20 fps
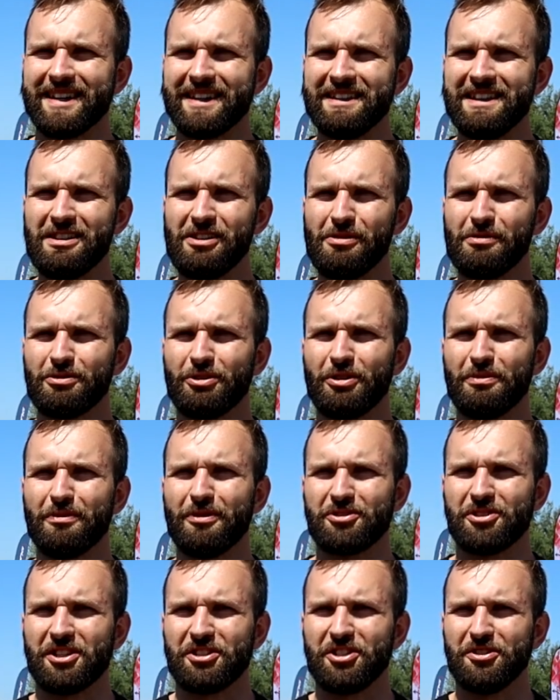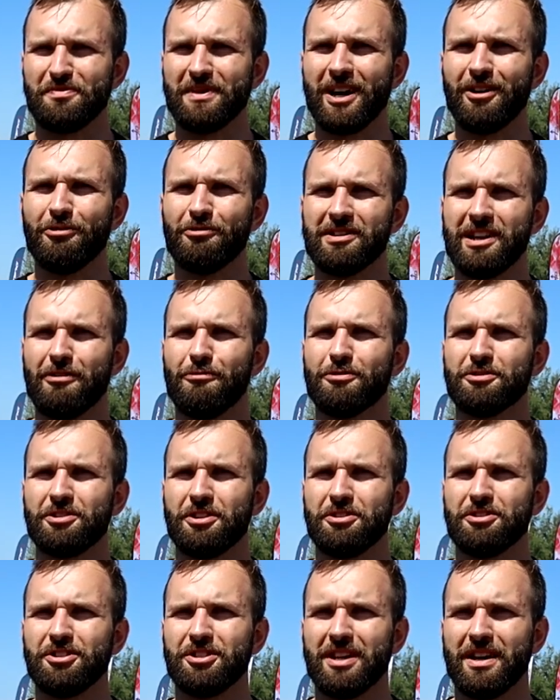techniką, którą można śmiało
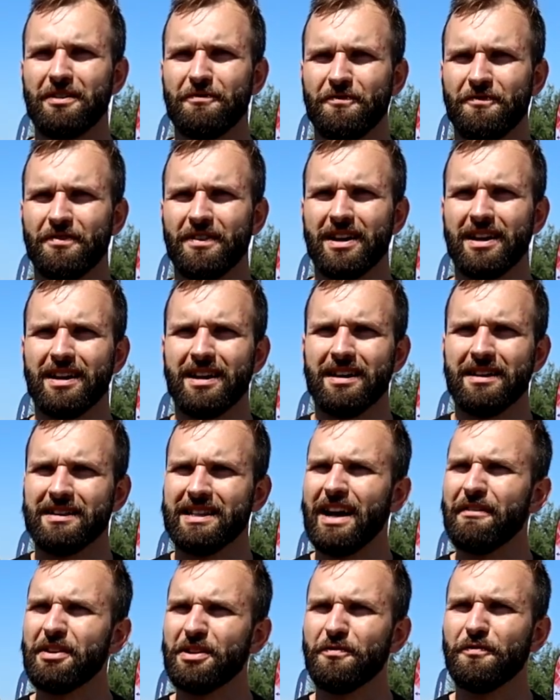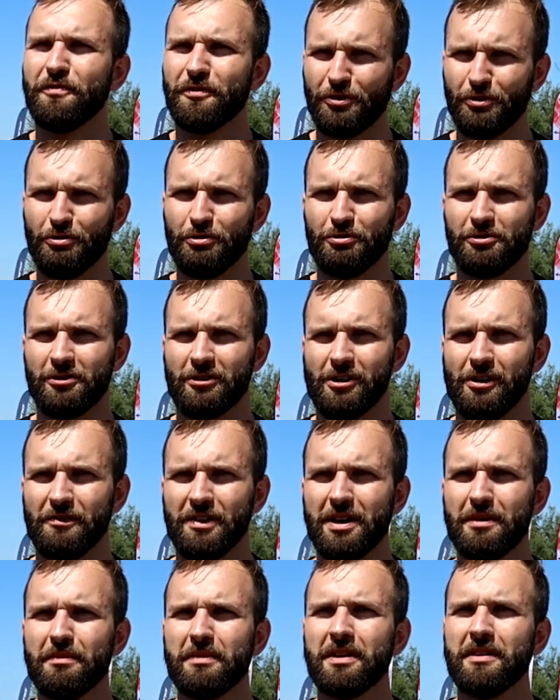nauczyć się w, nawet w ruchu
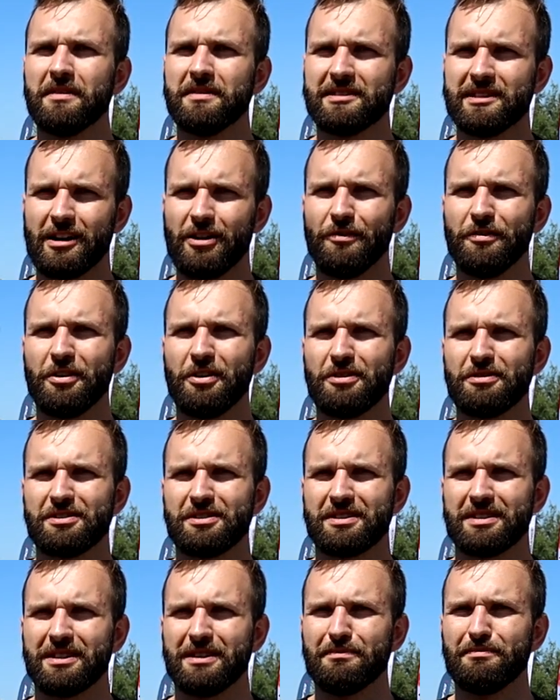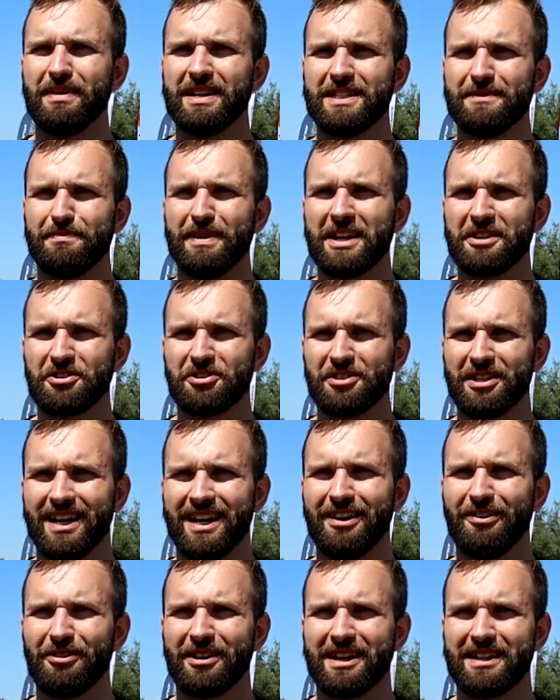drogowym, zachowując
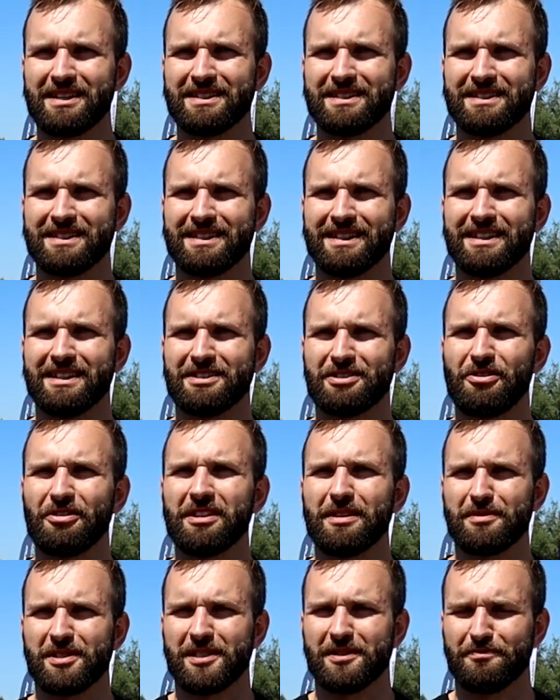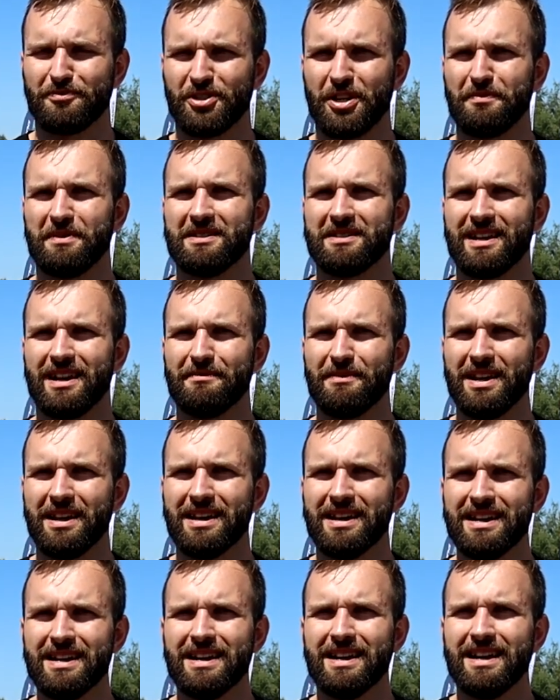bezpieczne oraz zgodne z
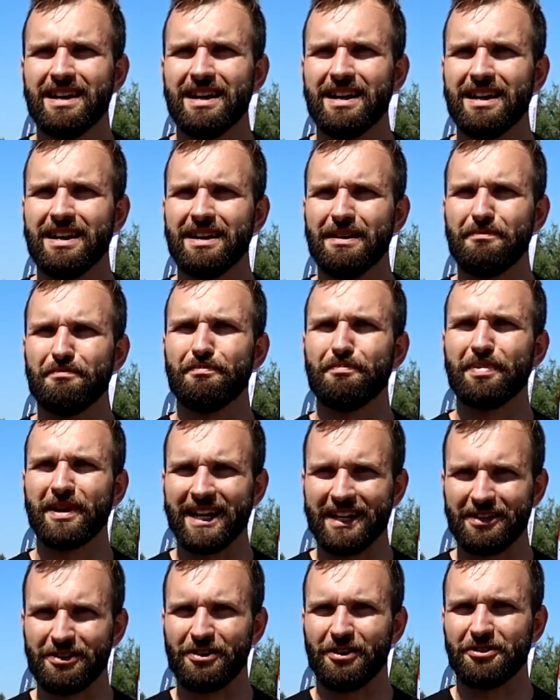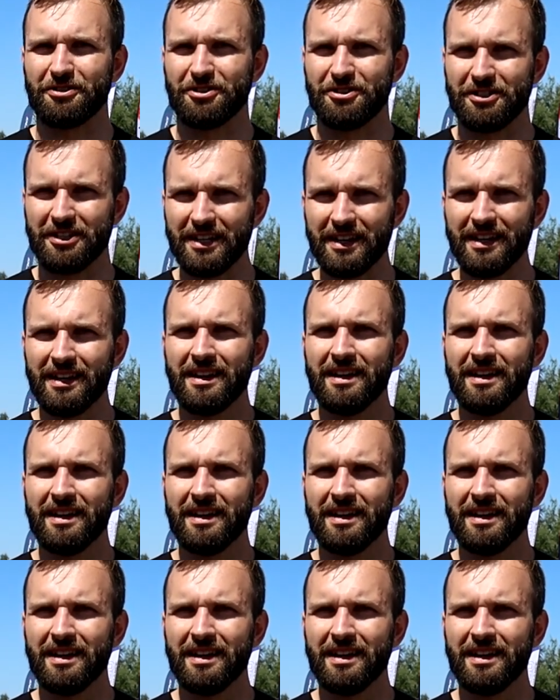przepisami e, prędkości.